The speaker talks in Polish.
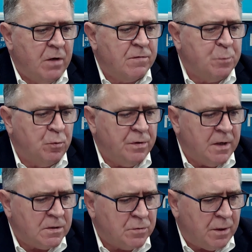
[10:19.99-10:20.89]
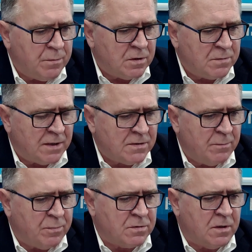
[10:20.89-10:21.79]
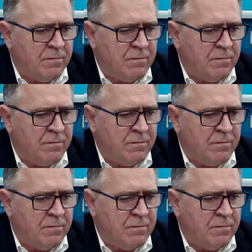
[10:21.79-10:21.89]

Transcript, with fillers: Współfinansujemy to z miastem Poznań.